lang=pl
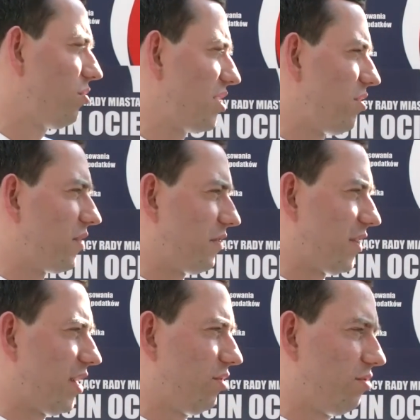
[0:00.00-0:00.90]
udziału w
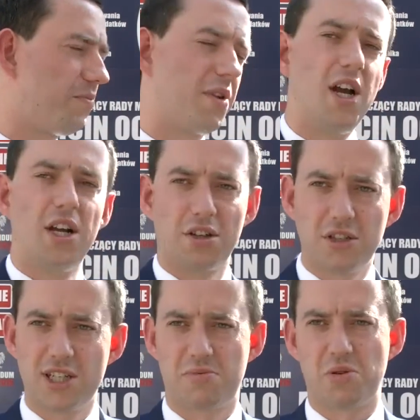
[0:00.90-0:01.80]
referendum, to
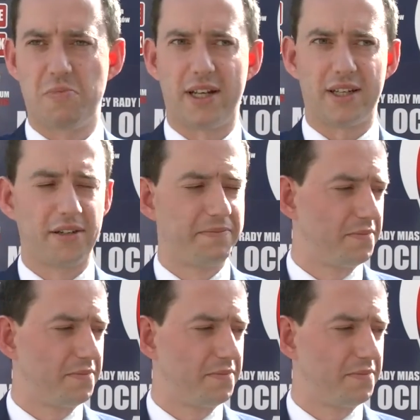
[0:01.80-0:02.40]
nie jest przypadek.